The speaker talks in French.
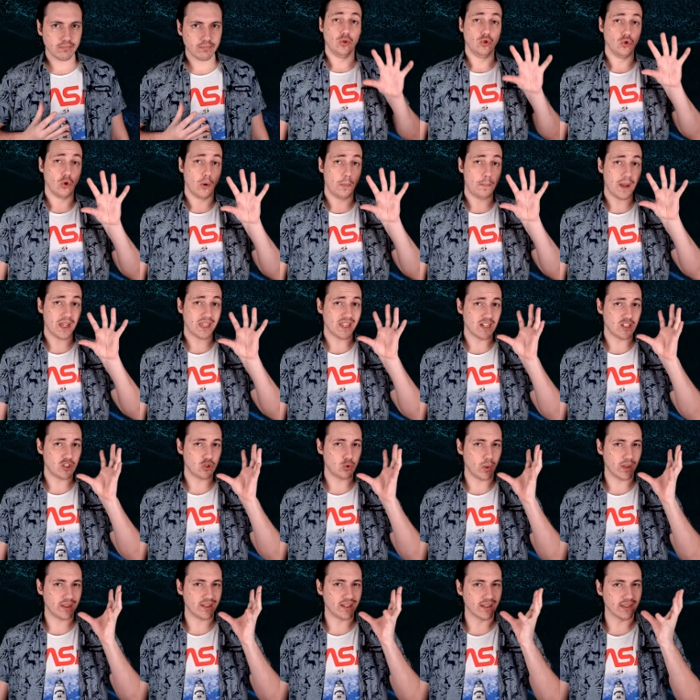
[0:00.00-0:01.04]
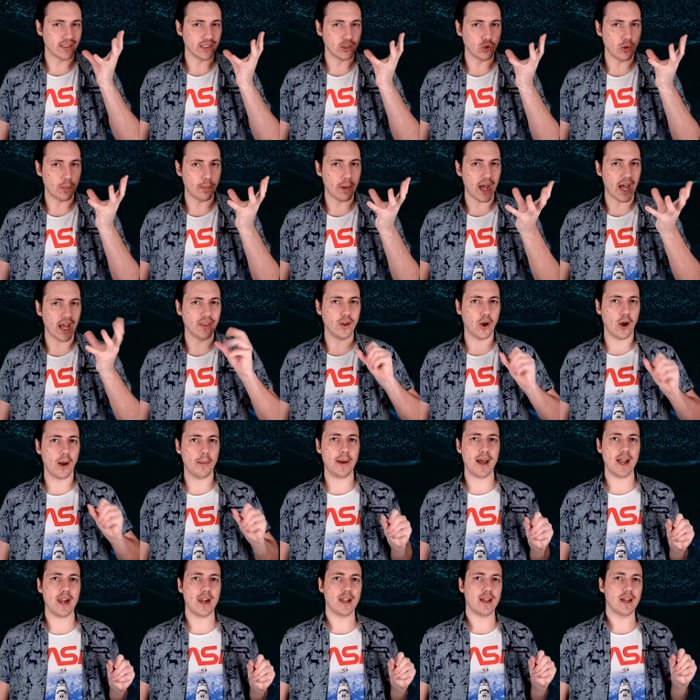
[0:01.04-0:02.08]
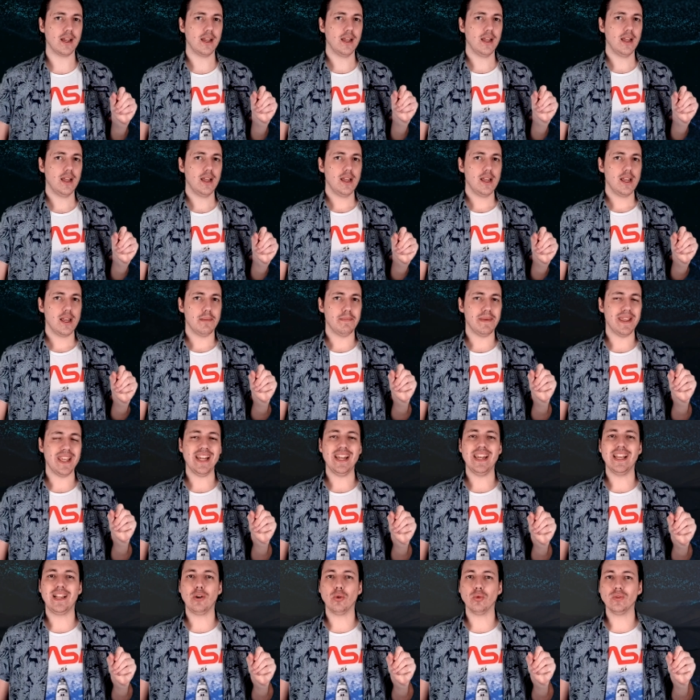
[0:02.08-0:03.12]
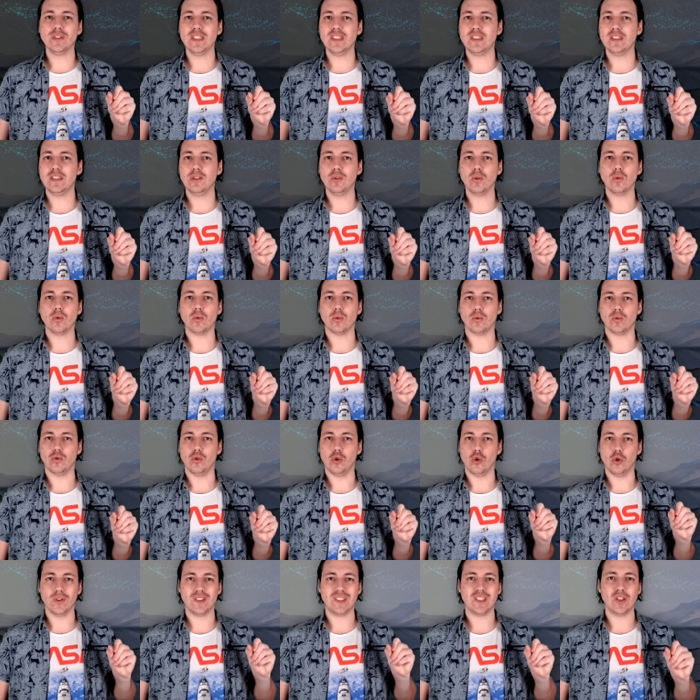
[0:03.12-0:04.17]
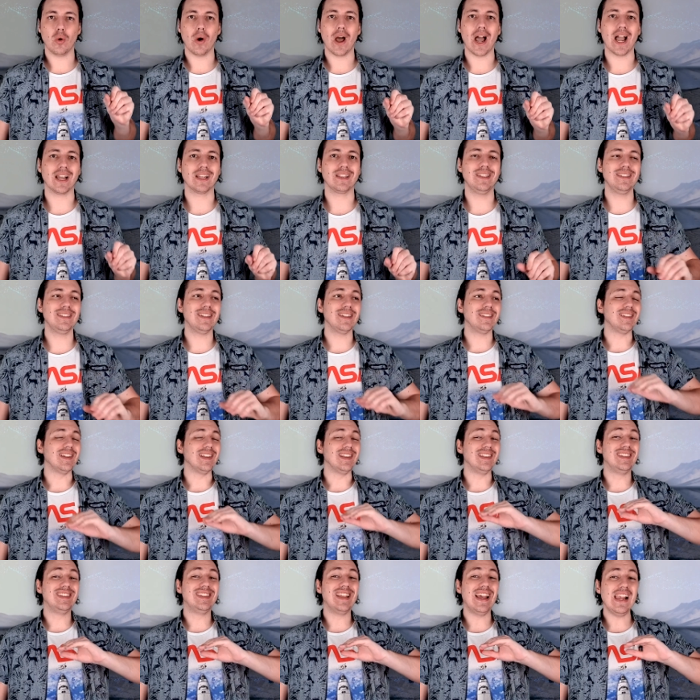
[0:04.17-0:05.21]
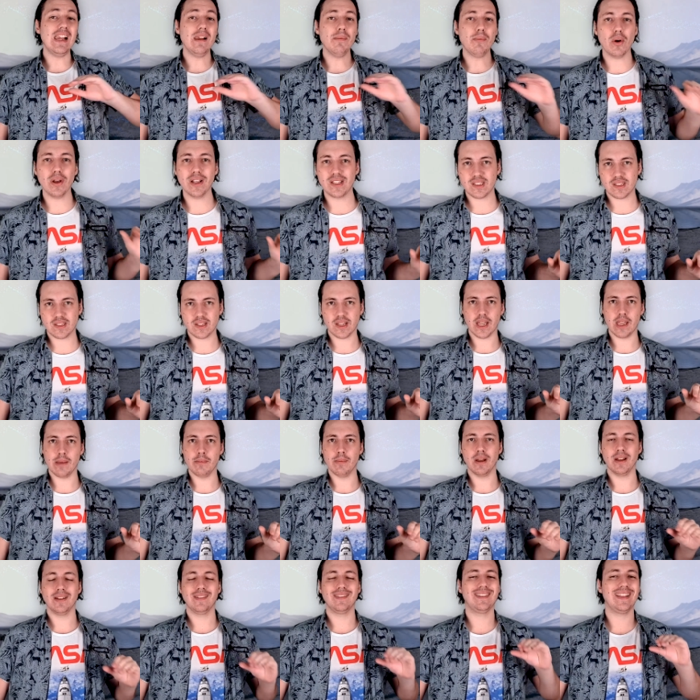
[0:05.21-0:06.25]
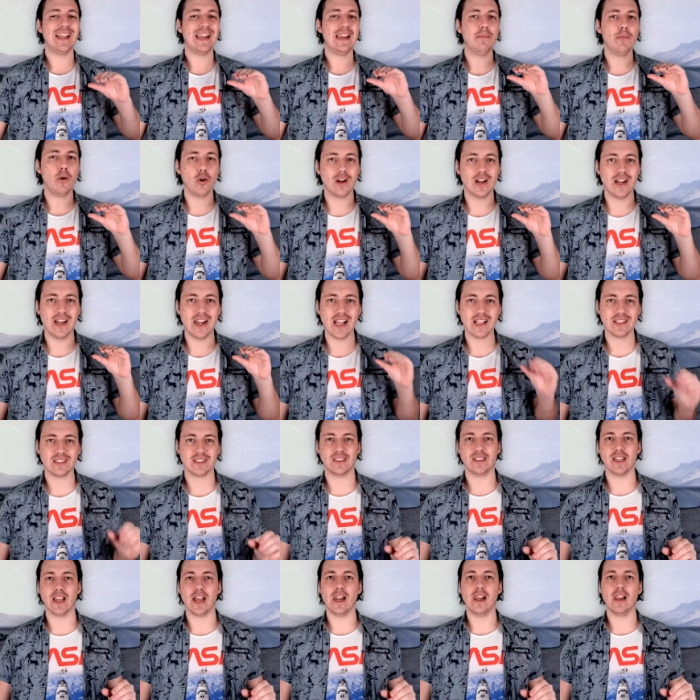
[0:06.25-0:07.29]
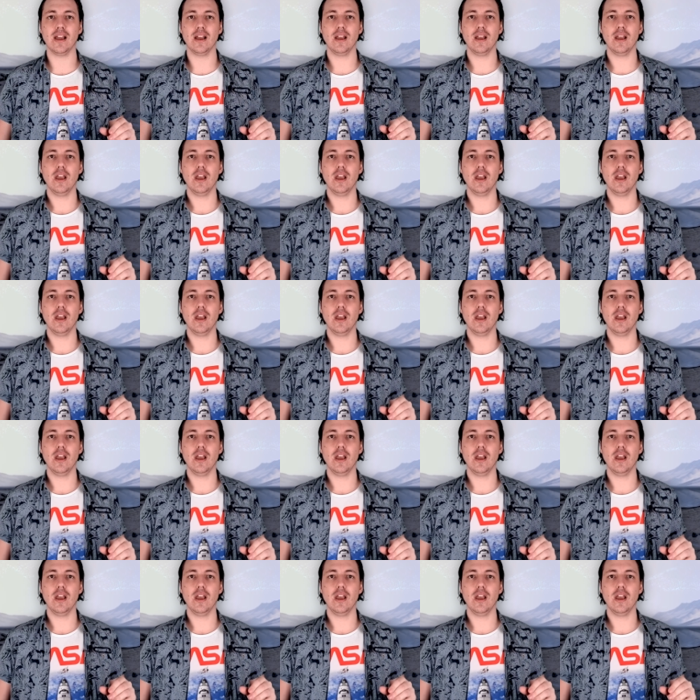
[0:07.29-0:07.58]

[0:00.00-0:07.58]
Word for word: Non pas qu'elle soit teintée de paranormal, mais les conditions de l'océan Arctique étaient tellement extrêmes, tellement glaciales,